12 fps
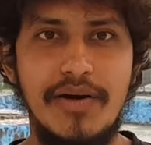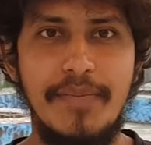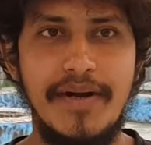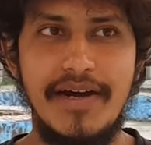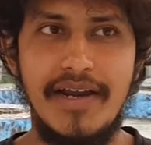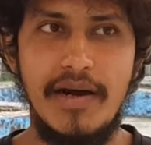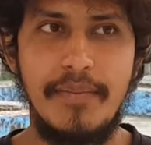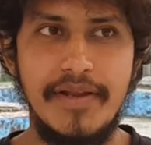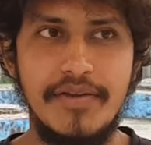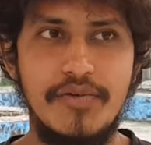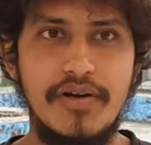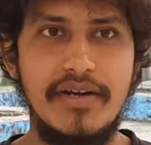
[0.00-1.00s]
ஒர்க் பண்ணலாம்
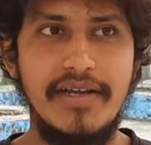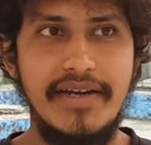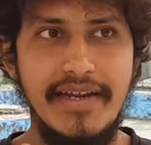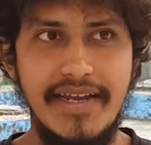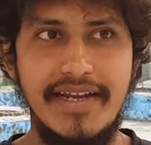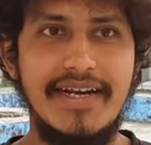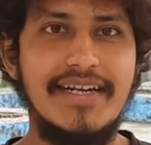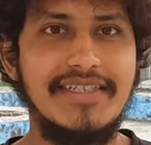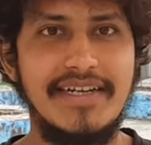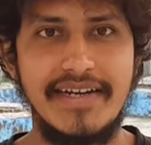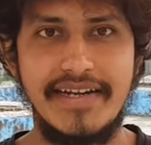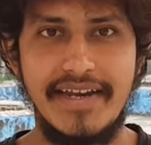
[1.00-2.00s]
அப்படின்னு சொல்லிட்டு நீங்கள்
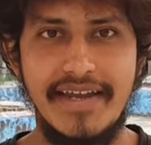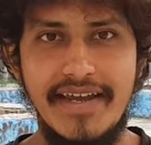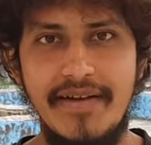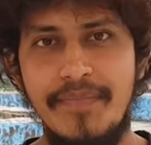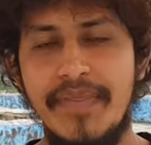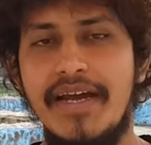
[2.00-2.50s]
நினச்சிட்டு இருக்கிறீங்க